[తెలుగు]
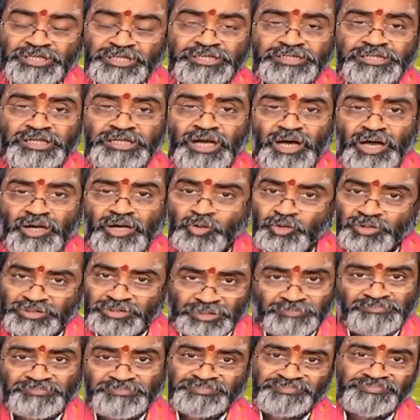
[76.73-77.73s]
మొదటిది
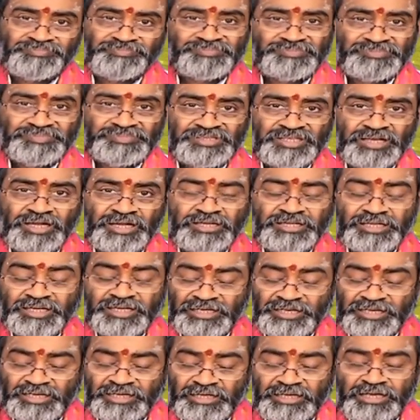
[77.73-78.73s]
అనృతం
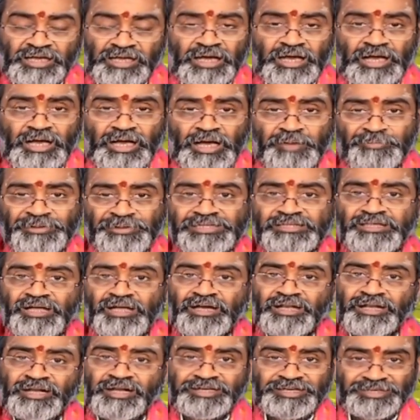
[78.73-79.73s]
అంటే
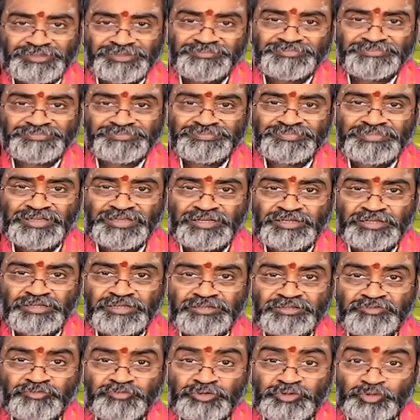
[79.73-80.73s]
అబద్ధాలాడడం
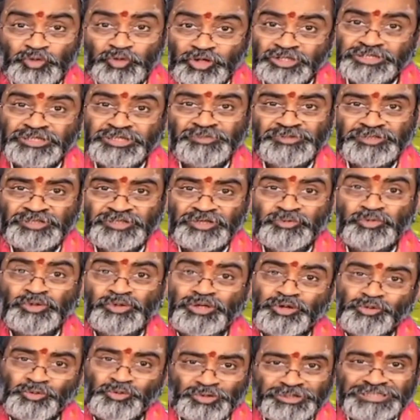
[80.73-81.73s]
అంటే ఇవి దోషములు
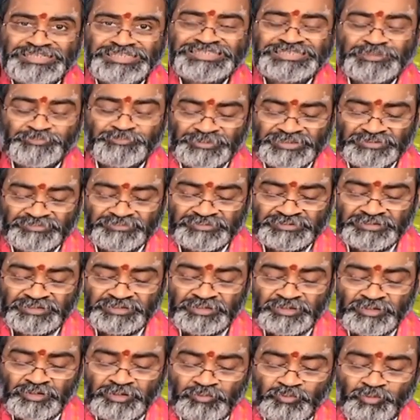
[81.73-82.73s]
ఇవి ఉండకూడదని చెప్పడం
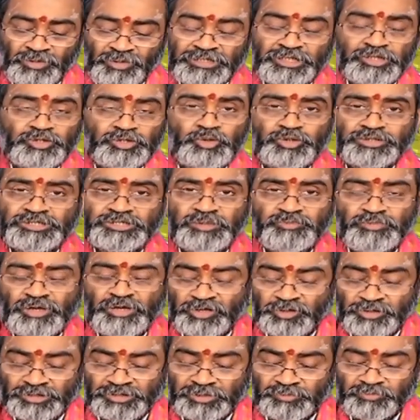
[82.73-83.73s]
మొదటి
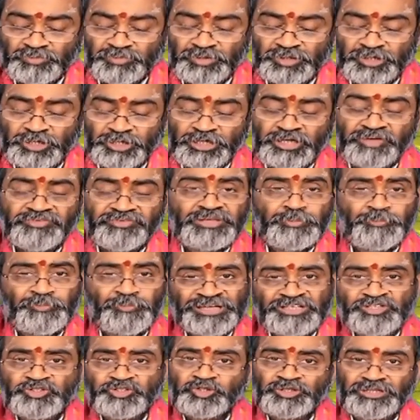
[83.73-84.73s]
దోషం అనృతం
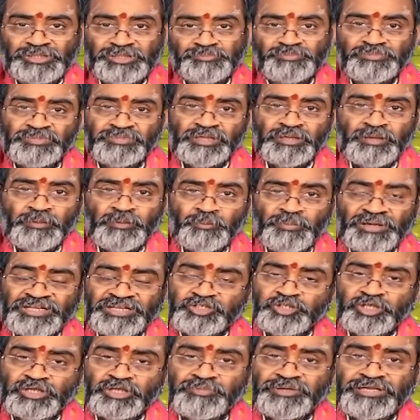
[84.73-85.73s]
రెండవది పైశునం
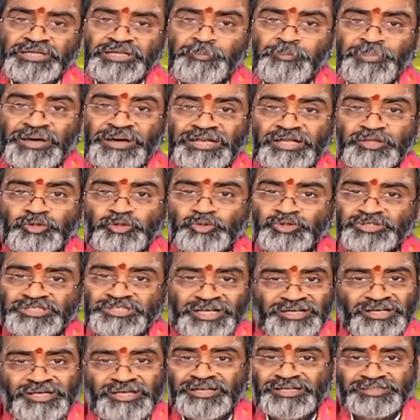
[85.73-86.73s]
పైశునం అంటే
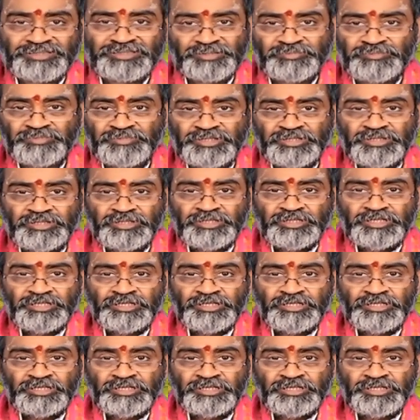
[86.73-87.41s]
పరదూషణ అని అర్థం